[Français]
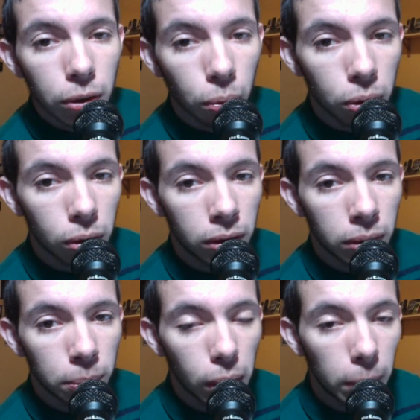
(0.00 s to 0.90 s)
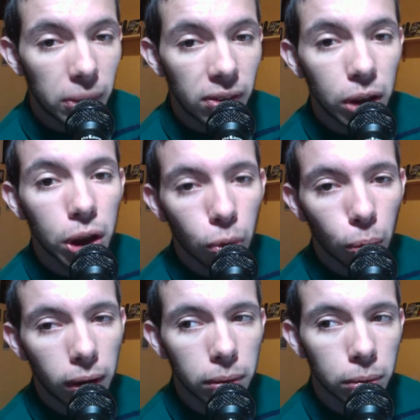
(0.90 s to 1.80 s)
Donc en PowerPC
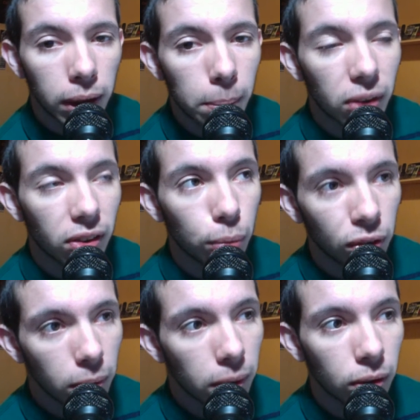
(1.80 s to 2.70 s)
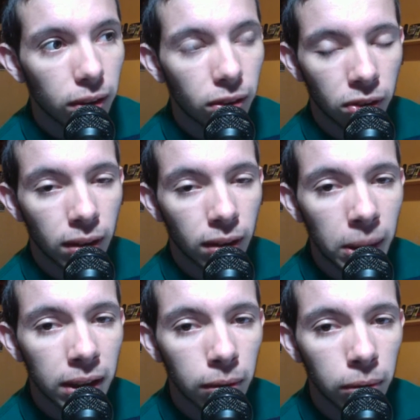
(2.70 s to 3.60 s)
G3, voilà, parce qu'il faut savoir que les anciens
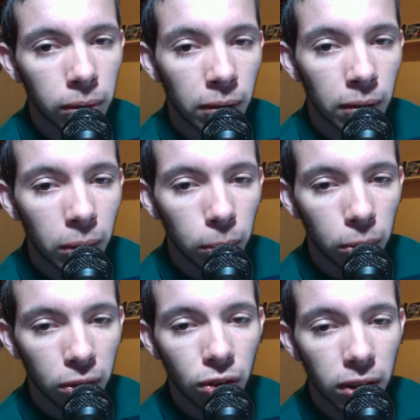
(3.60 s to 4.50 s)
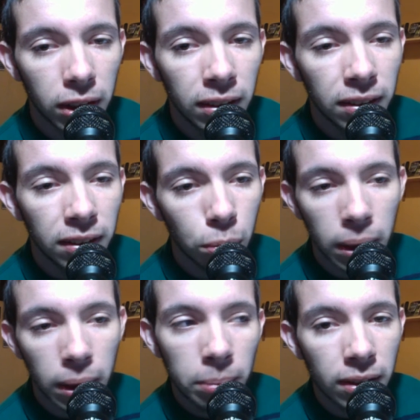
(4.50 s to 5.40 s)
Mac avant n'avaient pas de processeur Intel
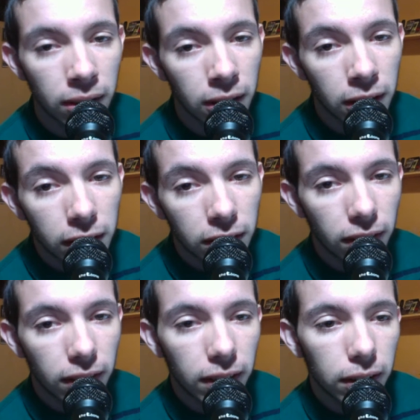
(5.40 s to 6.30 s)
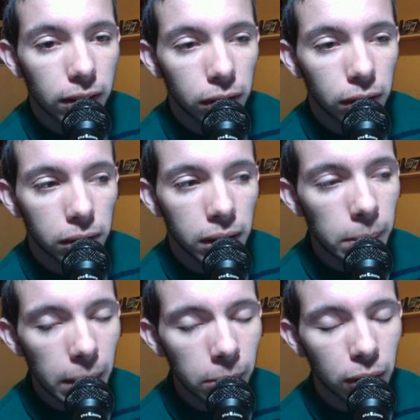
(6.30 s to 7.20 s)
ou AMD. C'était euh,
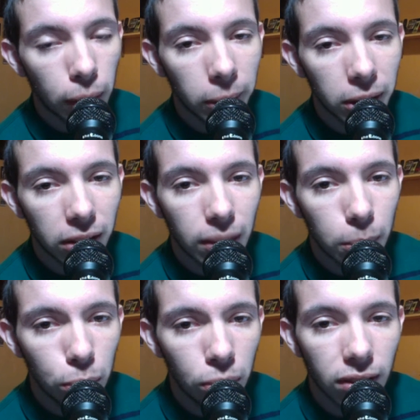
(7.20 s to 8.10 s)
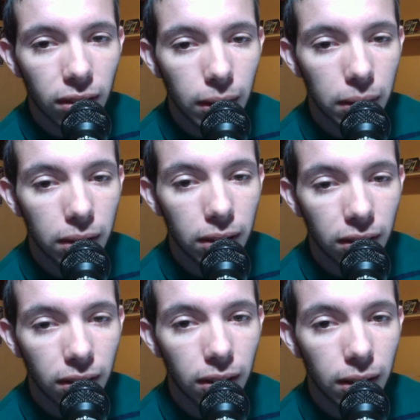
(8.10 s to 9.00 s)
IBM qui fabriquait ses puces et c'était
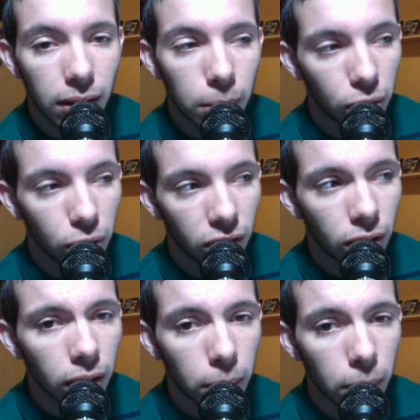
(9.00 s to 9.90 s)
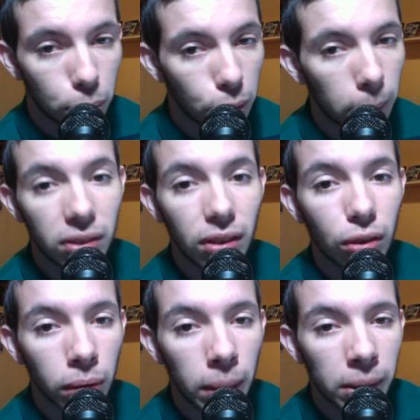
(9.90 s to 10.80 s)
des, des processeurs PowerPC,
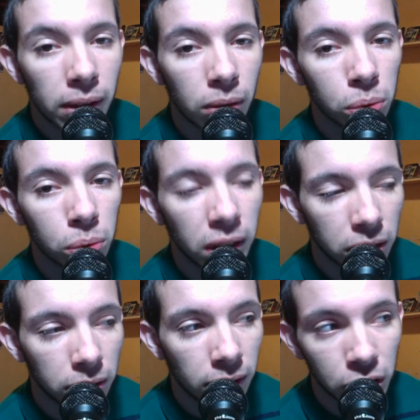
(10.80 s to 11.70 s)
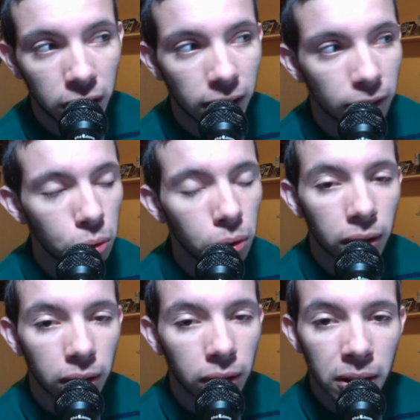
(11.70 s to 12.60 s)
ce qu'on appelle, donc une, une
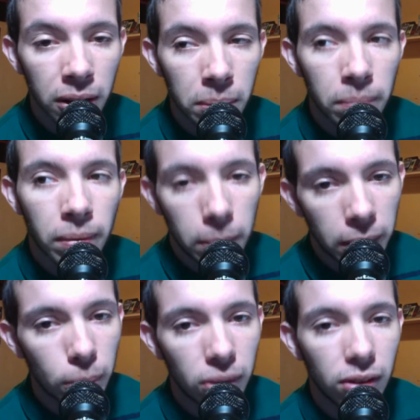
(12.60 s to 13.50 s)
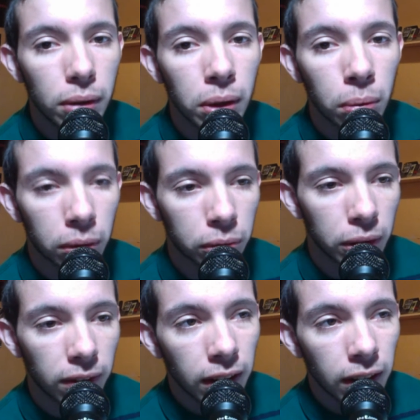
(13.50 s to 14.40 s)
architecture bien spécifique quoi en
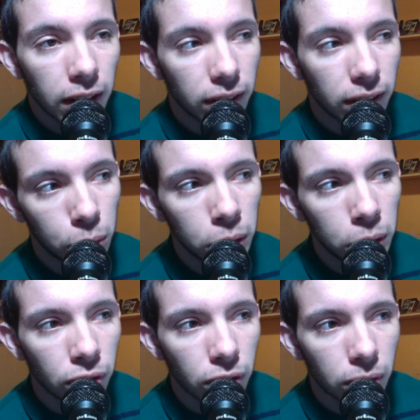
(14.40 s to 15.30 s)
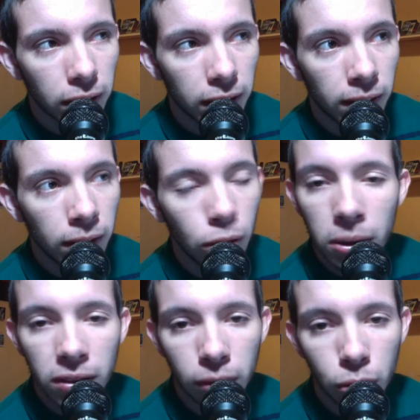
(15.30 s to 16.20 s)
fait et ça a duré jusque dans les années
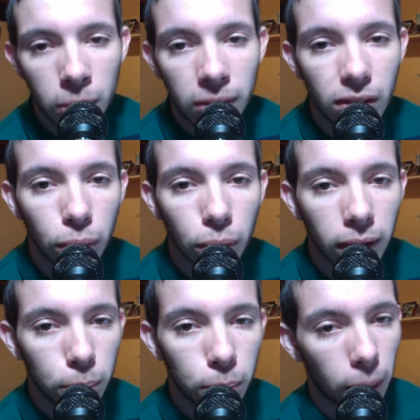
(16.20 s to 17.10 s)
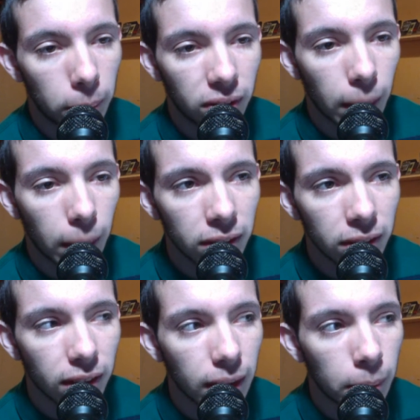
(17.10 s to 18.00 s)
2005-2006 voilà le PC après
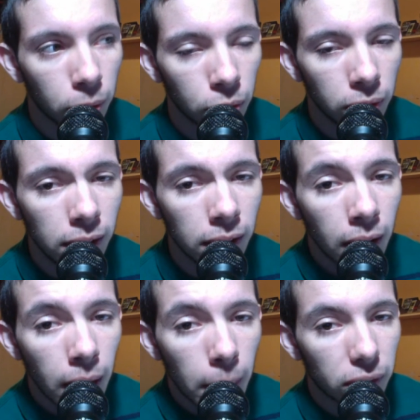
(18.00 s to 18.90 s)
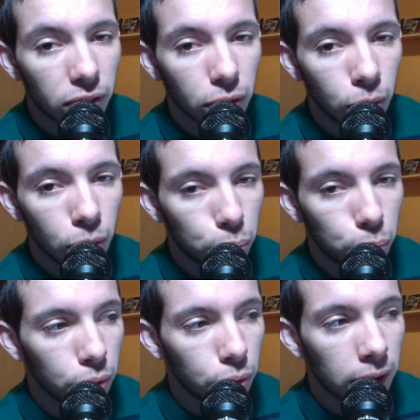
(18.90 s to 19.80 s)
ça a été abandonné parce qu'il ne
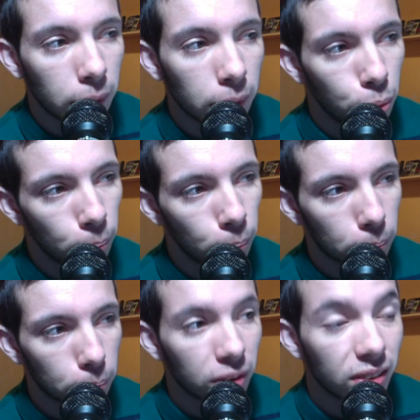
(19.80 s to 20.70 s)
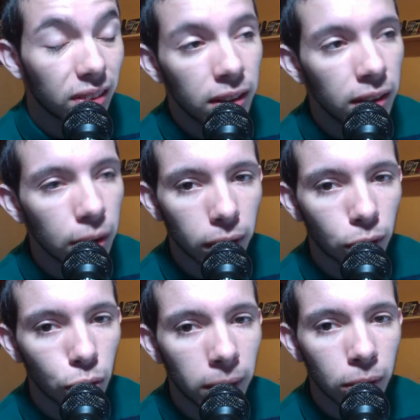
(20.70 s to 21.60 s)
pouvait euh, plus s'aligner
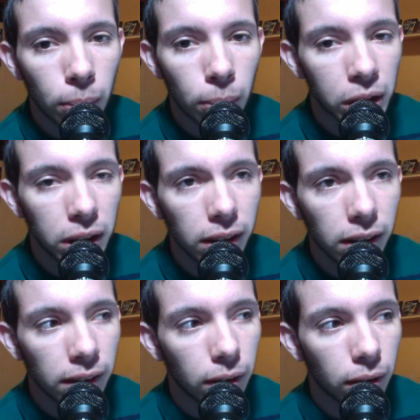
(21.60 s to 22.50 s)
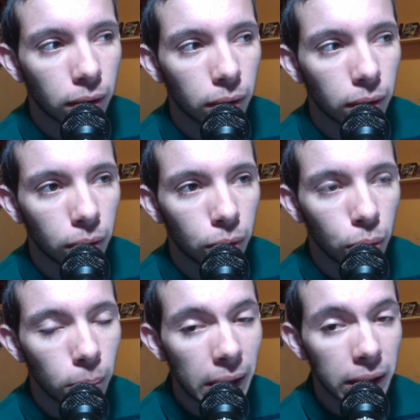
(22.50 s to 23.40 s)
correctement marché et euh,
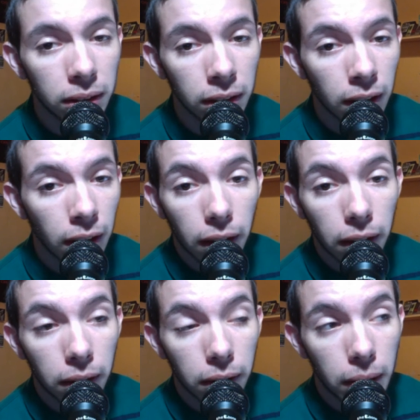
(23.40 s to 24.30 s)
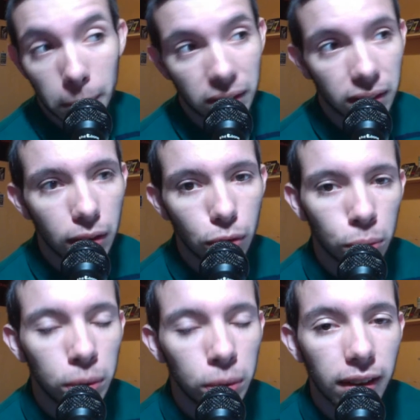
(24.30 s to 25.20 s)
le Mac euh, est passé sur
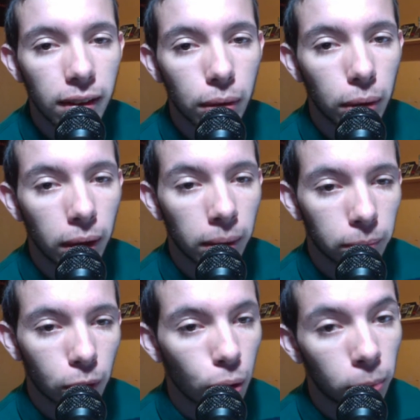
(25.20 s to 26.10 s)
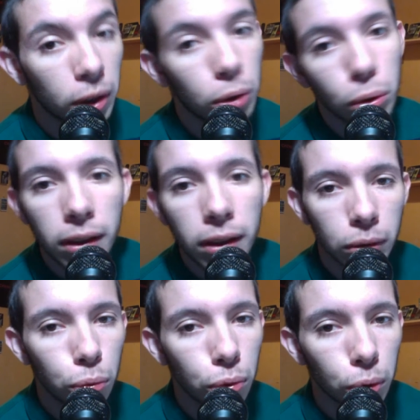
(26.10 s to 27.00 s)
du Intel voilà comme on les connaît
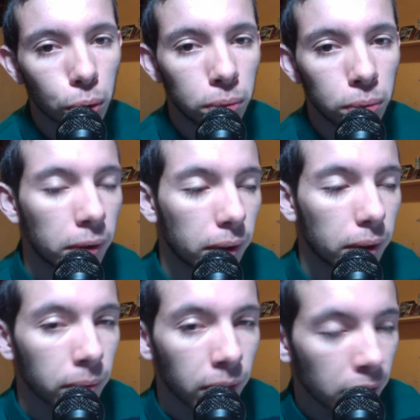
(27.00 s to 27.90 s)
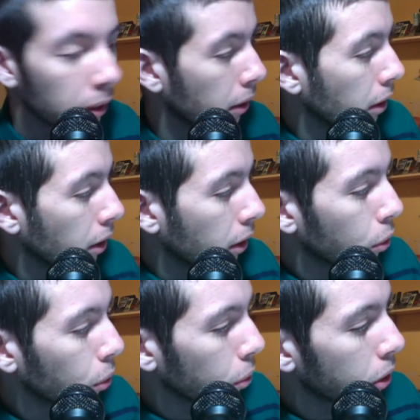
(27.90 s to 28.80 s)
tous aujourd'hui voilà
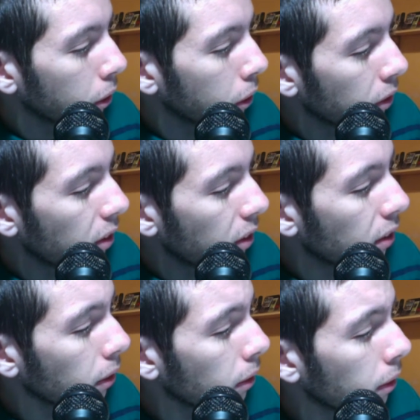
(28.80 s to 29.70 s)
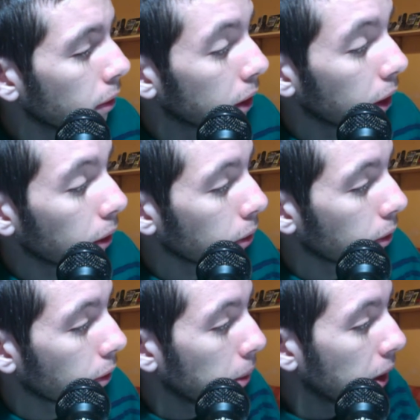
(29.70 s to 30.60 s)
donc
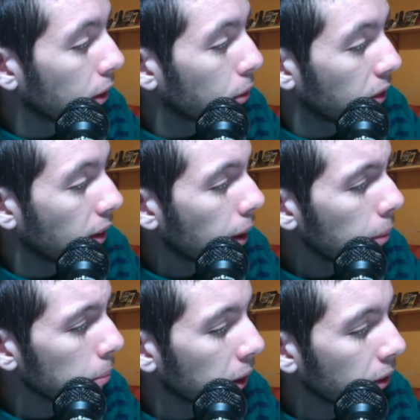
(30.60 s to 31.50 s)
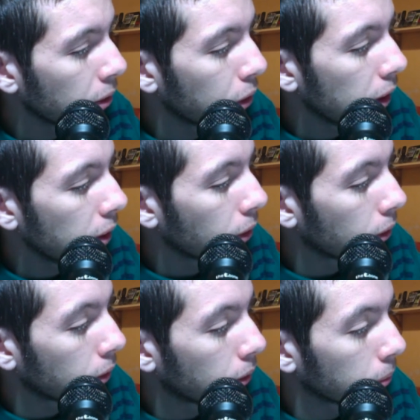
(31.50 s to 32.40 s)
640 mégas de SDRAM maintenant on va aller
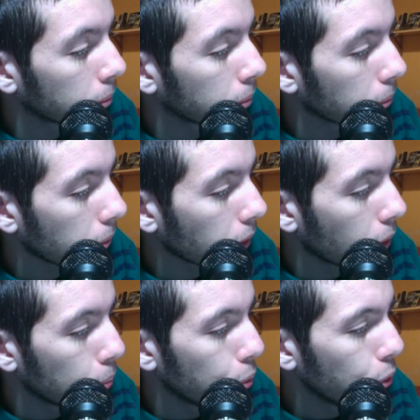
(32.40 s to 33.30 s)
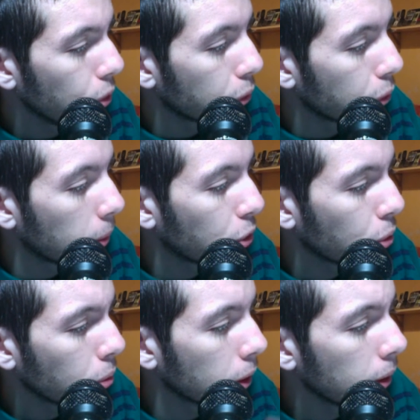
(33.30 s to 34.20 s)
dans plus
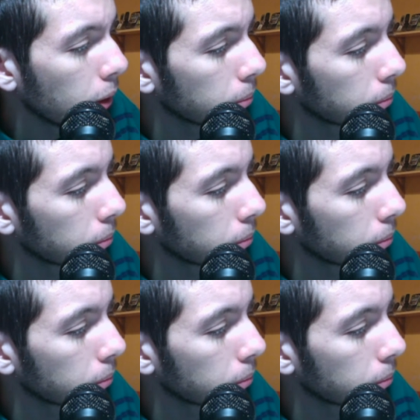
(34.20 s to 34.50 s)
d'informations voilà